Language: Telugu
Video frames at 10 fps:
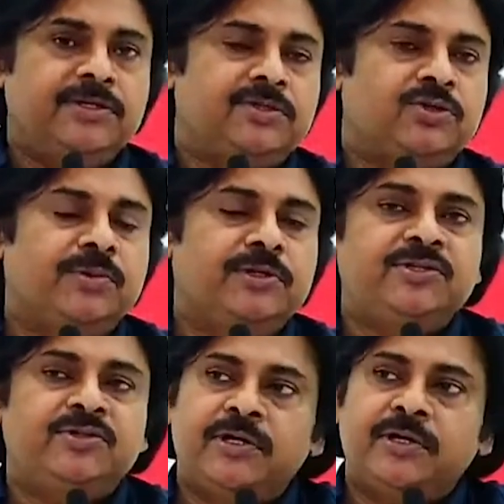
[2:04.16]
నుంచి తొమ్మిది
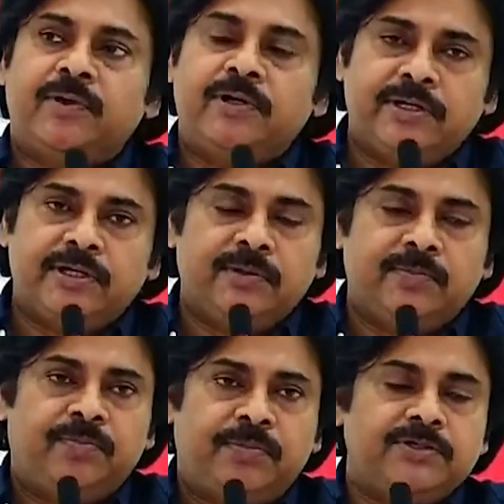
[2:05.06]
నుంచి కూడా నేను పొలిటికల్
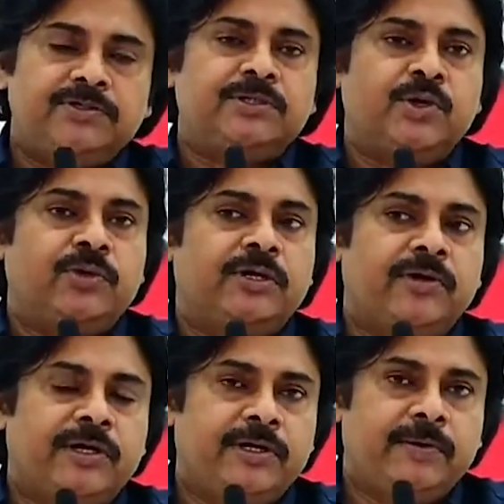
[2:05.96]
ప్రాసెస్లో
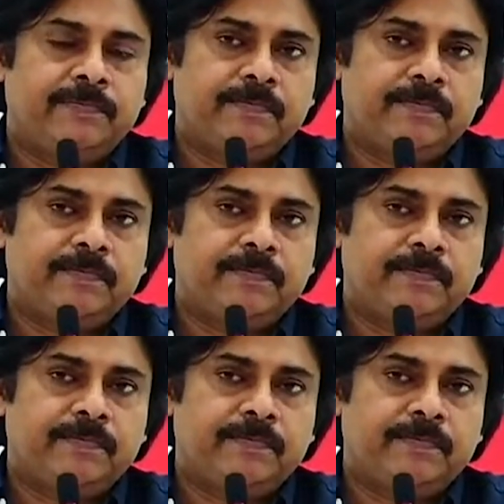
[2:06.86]
ఉన్నవాడిని